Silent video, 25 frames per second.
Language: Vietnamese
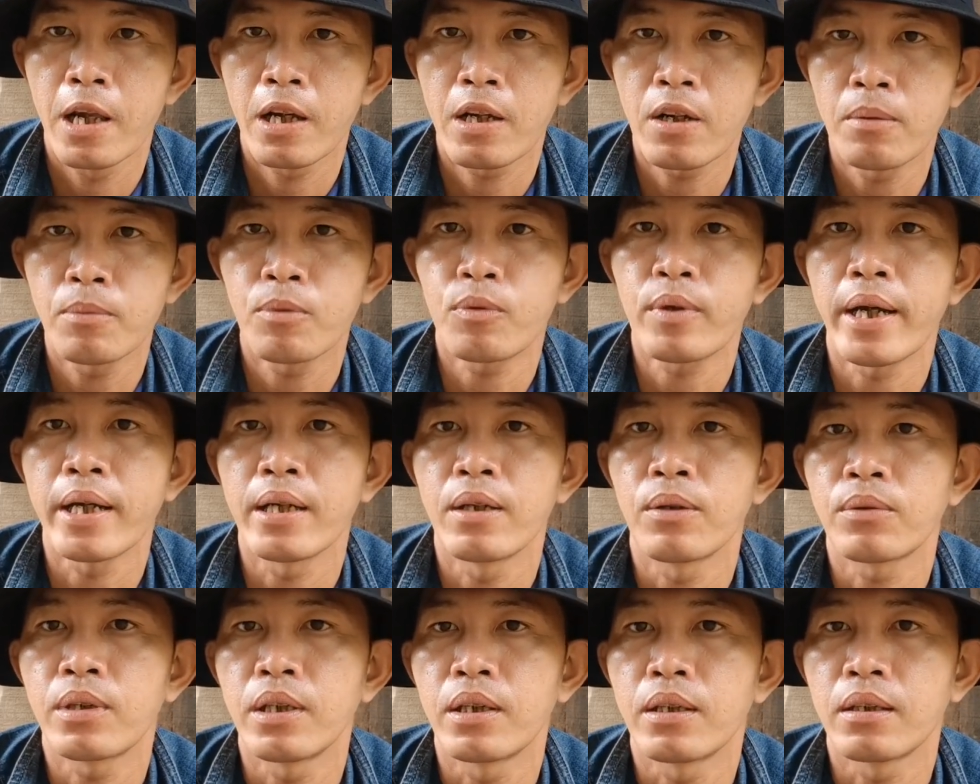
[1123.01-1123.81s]
có một ngày
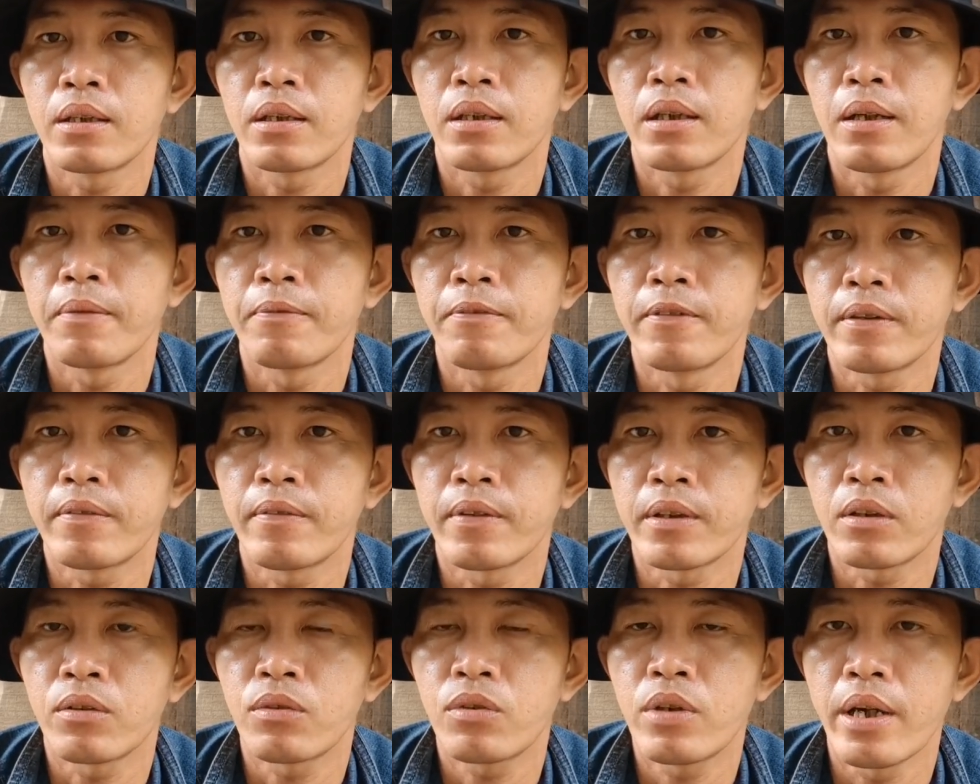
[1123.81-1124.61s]
đầu tuần làm việc
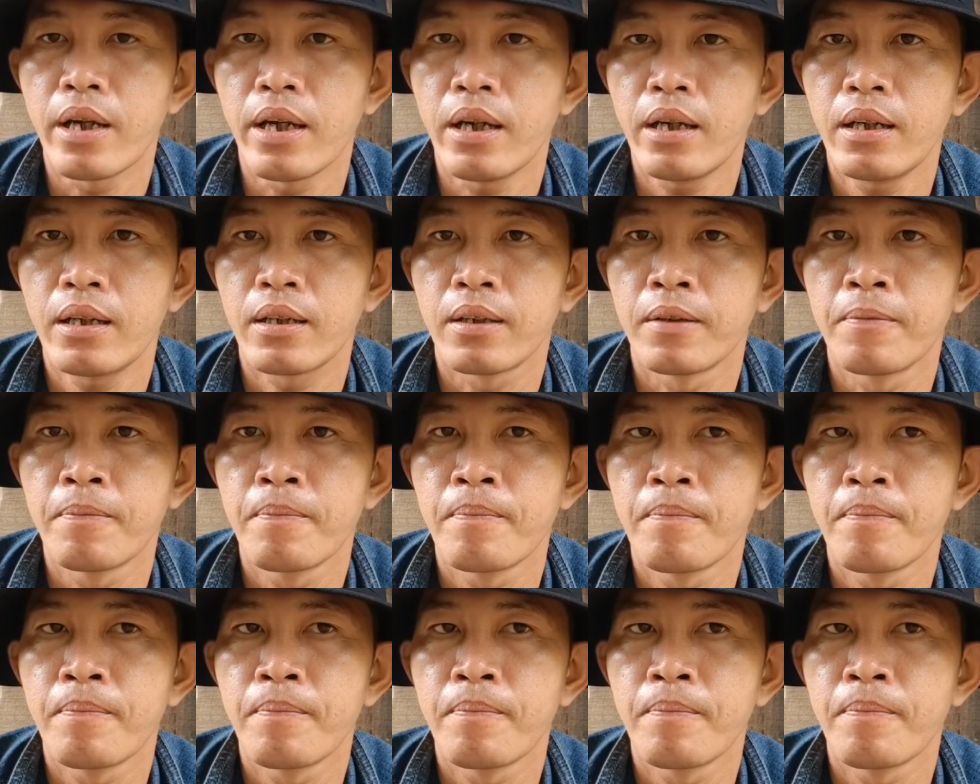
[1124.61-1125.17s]
và thư giãn